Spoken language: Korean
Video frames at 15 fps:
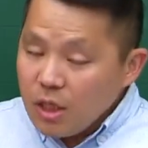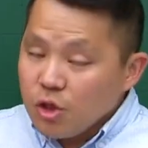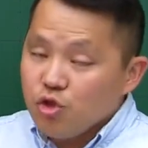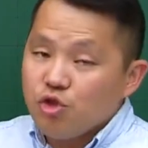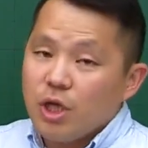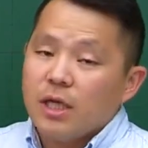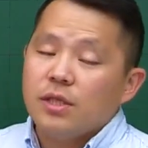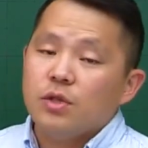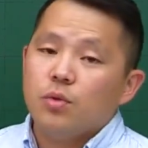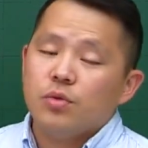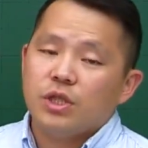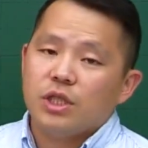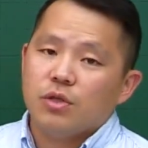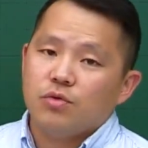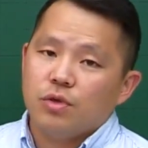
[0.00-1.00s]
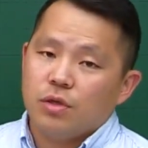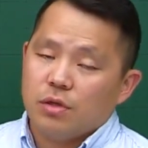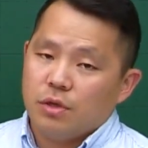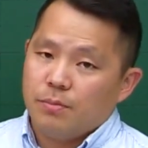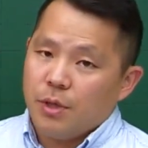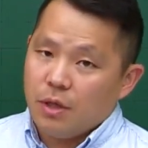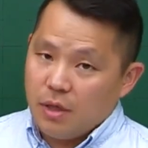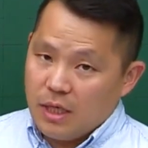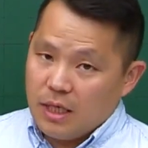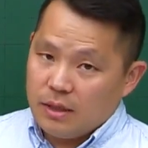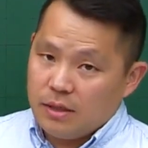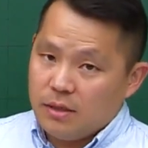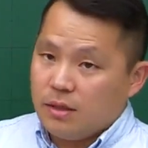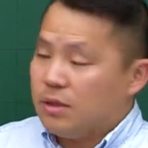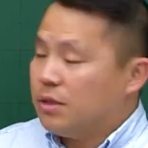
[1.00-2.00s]
유산소 지구력을
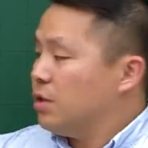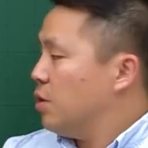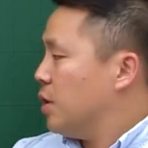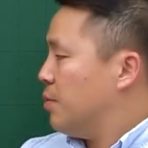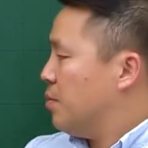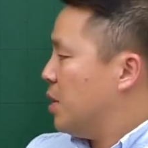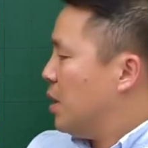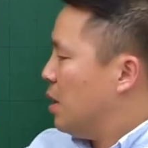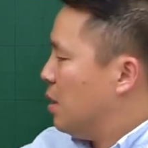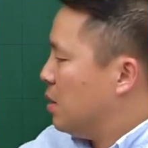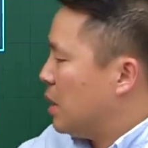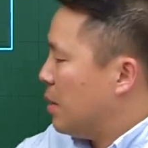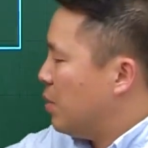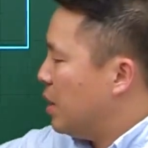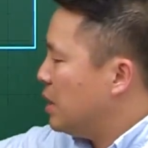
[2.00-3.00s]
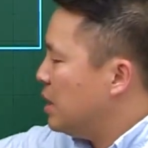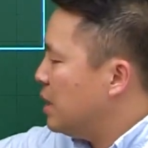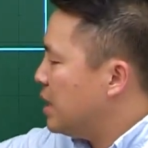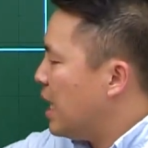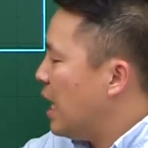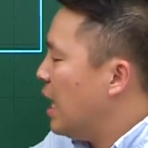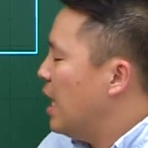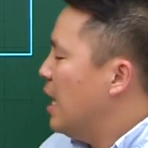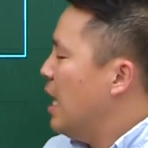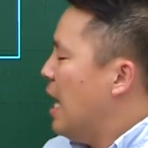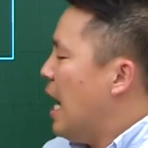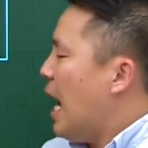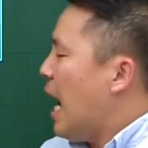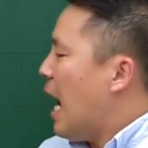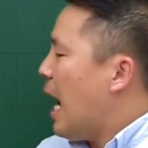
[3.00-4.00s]
평가하는 능력입니다. 4번 의자
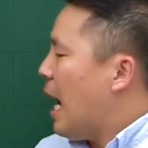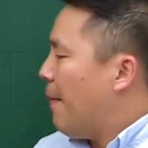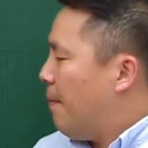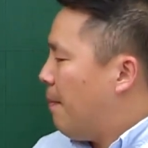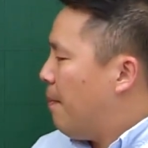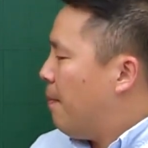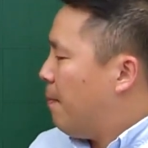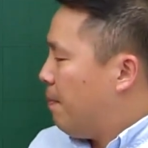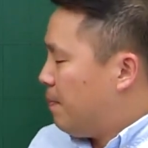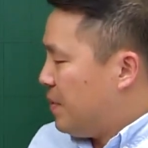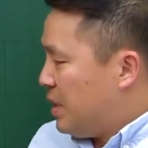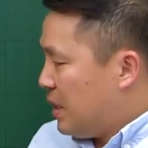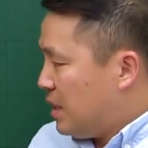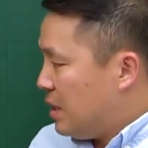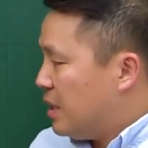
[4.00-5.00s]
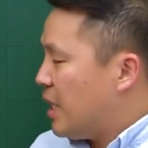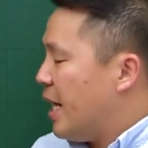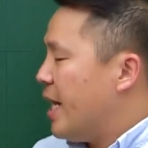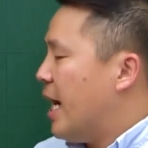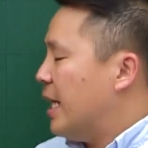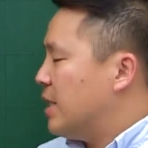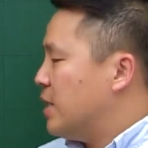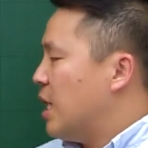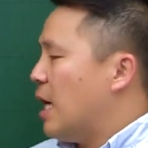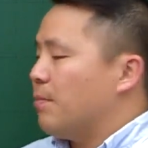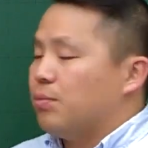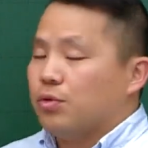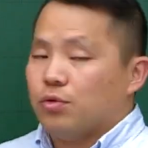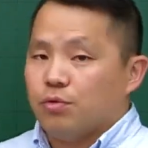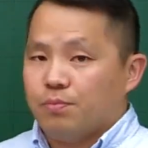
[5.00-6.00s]
앞, 의자에 앉아
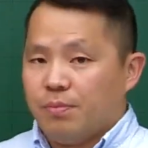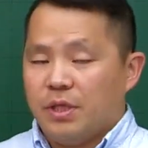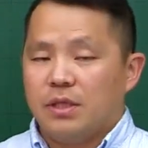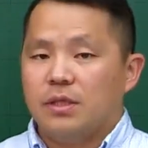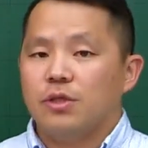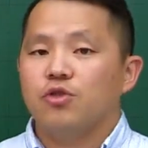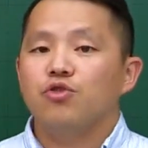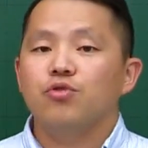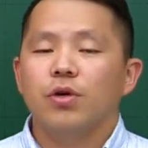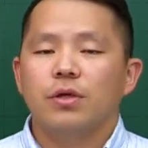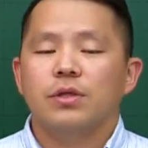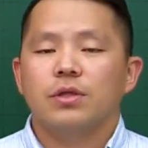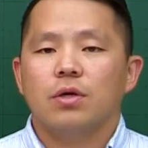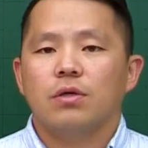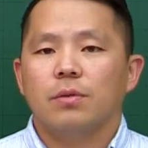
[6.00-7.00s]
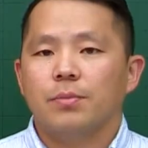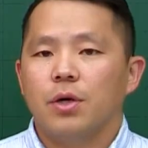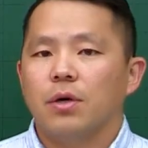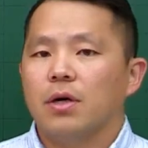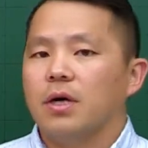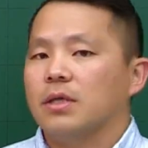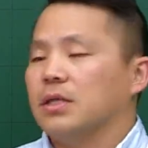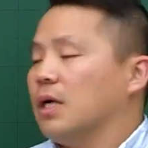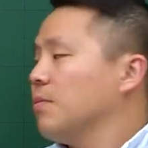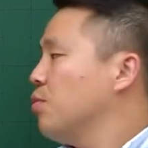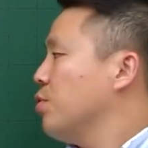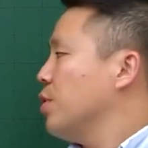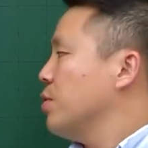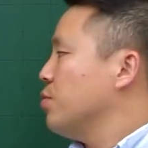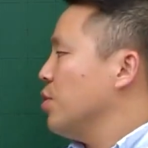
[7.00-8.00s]
앞으로 굽히는 유연성을 평가하는
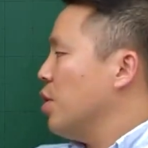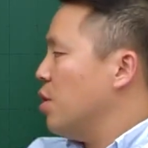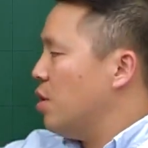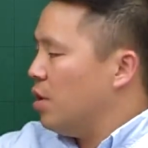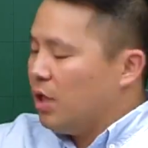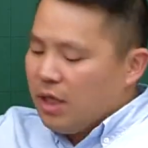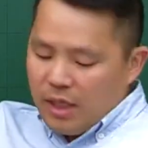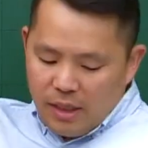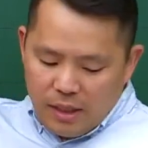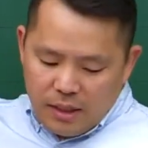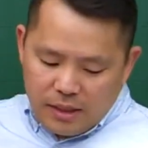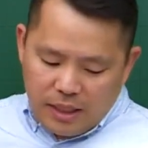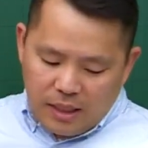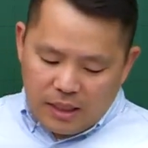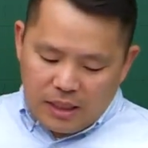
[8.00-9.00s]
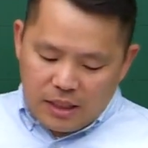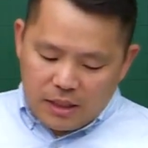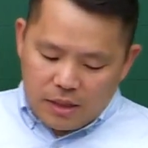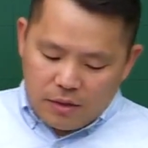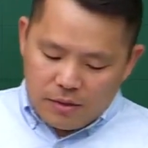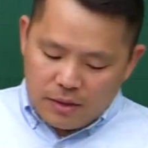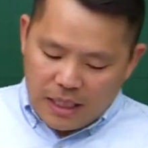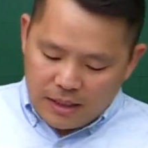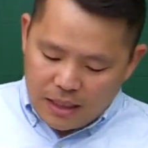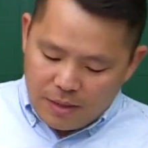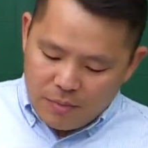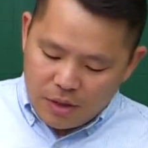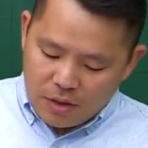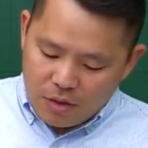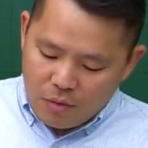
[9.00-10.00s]
항목이고요. 자,
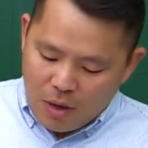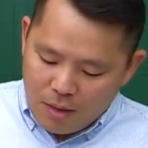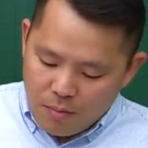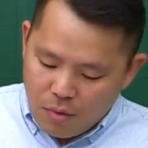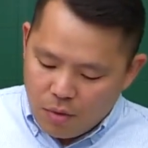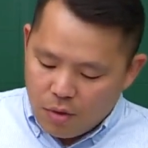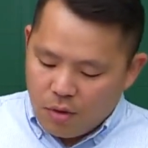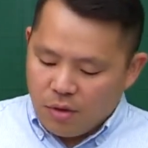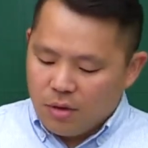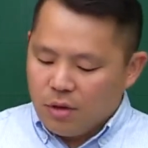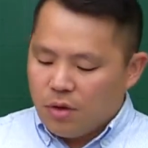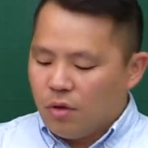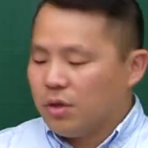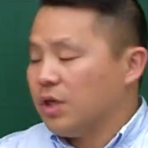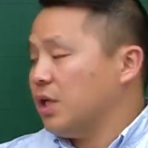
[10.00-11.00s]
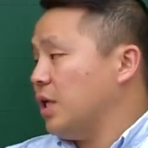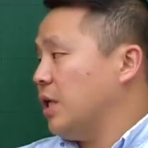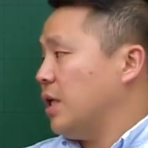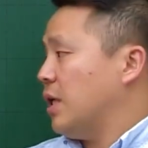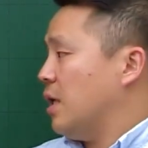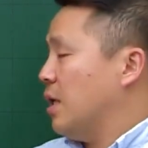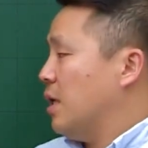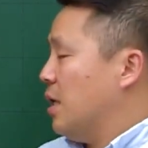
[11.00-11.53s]
2.44m 왕복 걷기